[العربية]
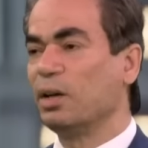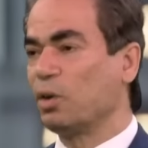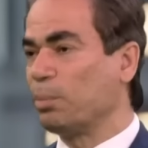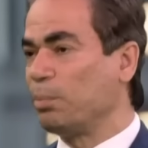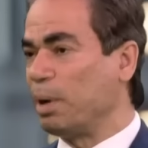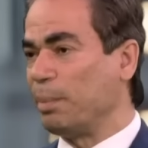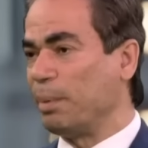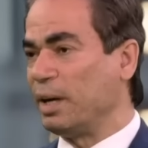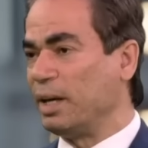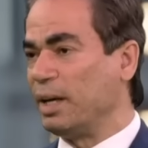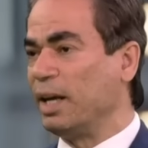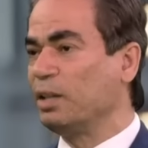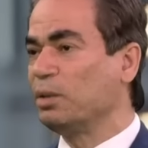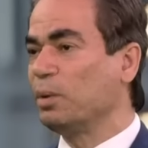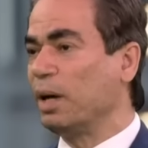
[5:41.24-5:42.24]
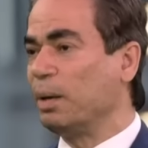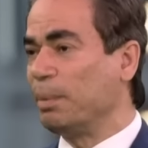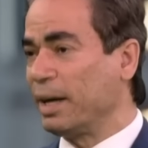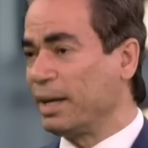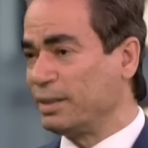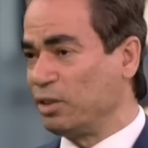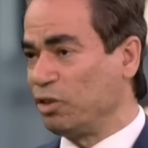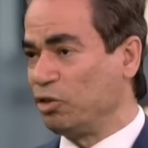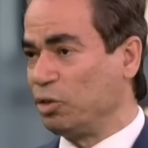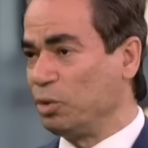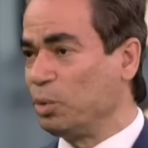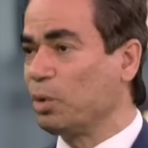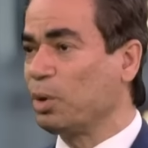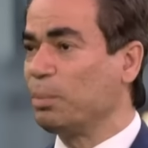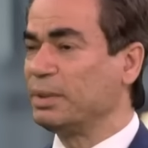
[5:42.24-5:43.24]
ربما لأنه مجلس
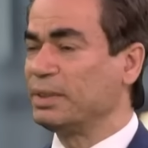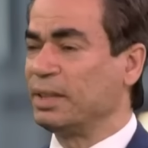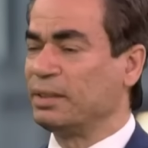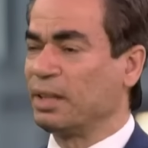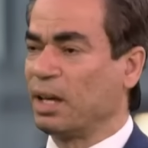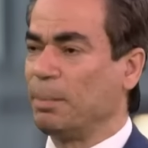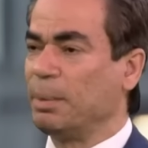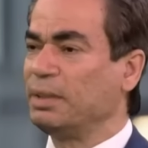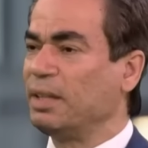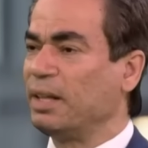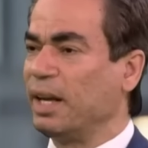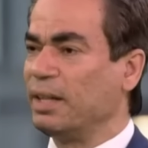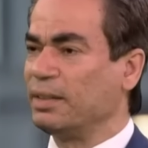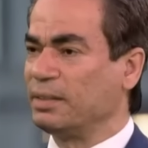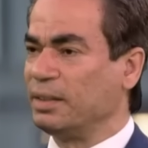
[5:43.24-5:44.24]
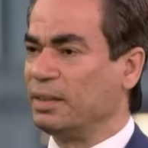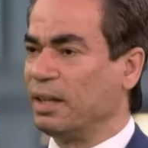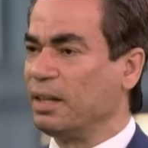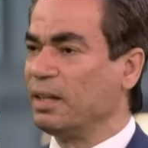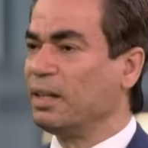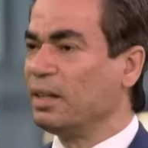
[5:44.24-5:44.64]
الشيوخ مثل انتخابات الرئاسية